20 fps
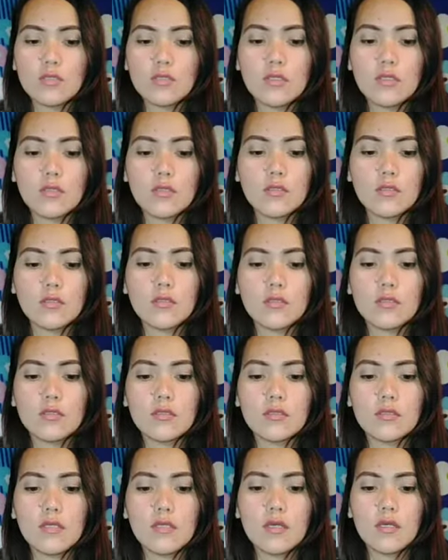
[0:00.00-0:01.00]
ng
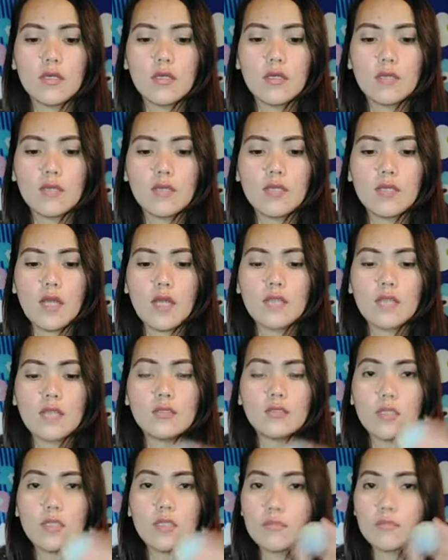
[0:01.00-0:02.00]

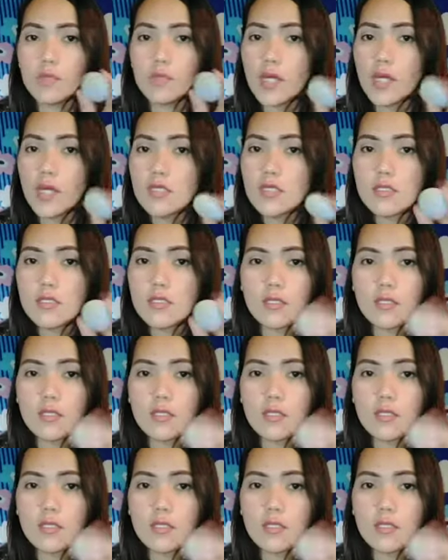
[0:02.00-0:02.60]
100 plus.